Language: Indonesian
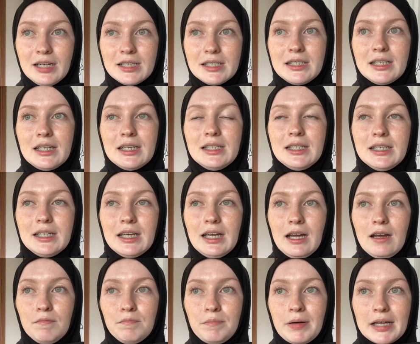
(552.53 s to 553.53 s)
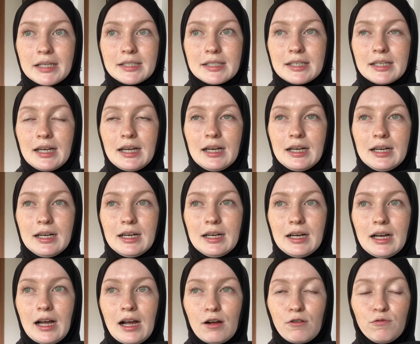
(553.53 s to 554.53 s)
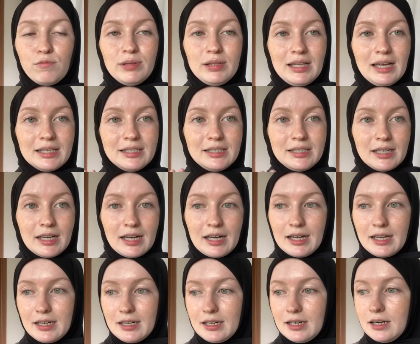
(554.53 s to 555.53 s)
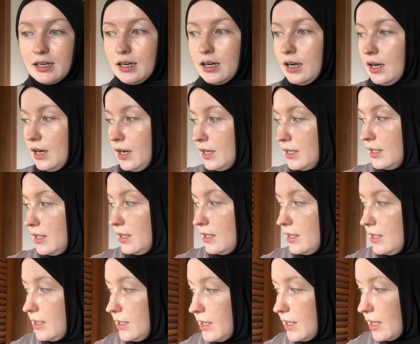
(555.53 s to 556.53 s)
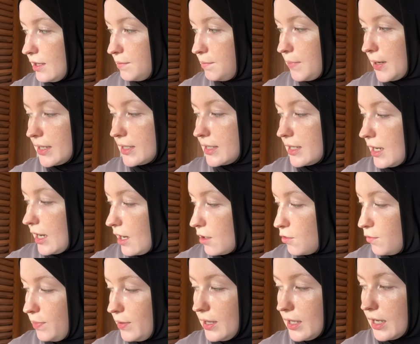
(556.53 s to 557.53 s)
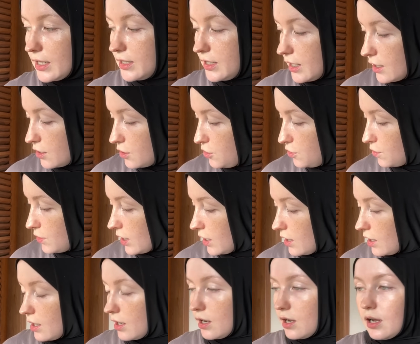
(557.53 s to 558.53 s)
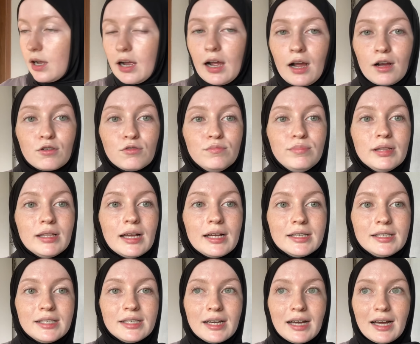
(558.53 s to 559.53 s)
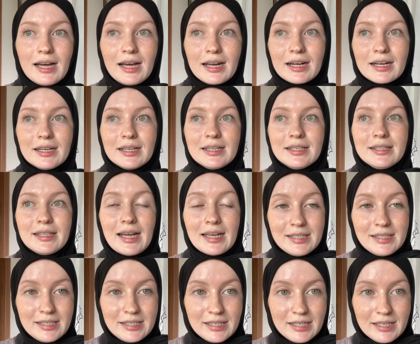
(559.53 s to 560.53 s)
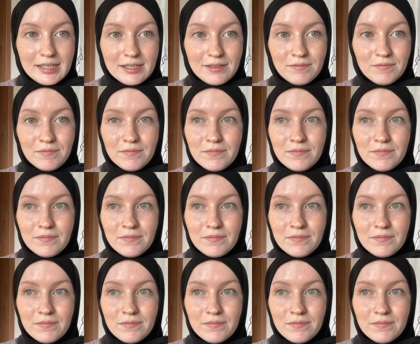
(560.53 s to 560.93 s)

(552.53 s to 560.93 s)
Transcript: jadi pas uh, aku belajar dan pas aku belajar juga aku belajar naji